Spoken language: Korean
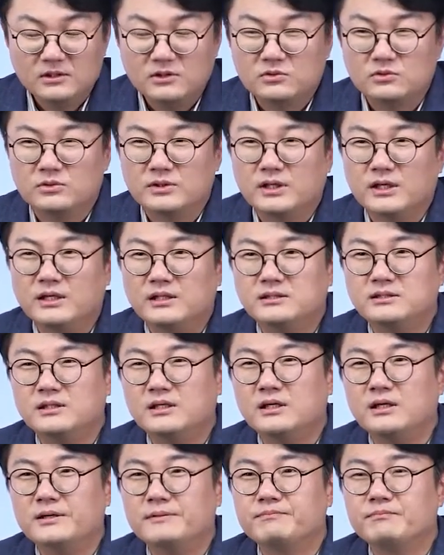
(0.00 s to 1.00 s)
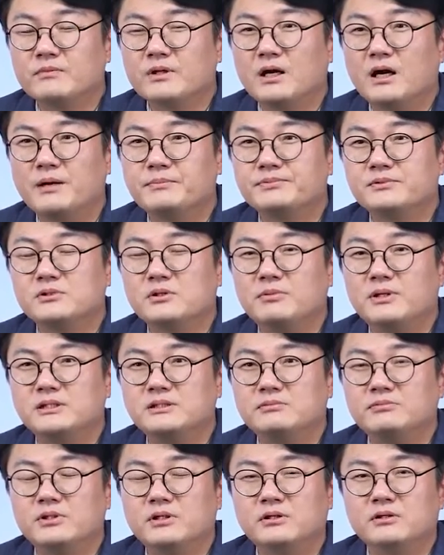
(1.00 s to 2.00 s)
우리가 이제 앞서
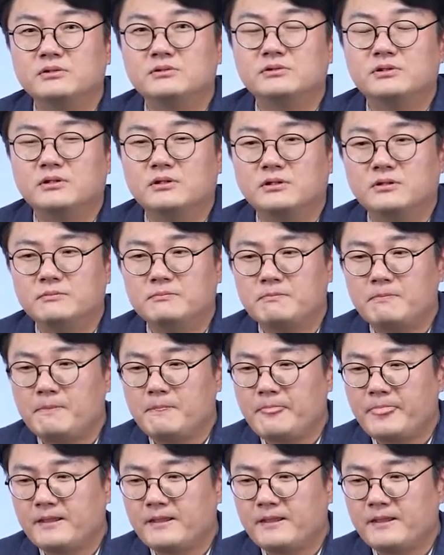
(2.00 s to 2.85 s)
말씀드린 것처럼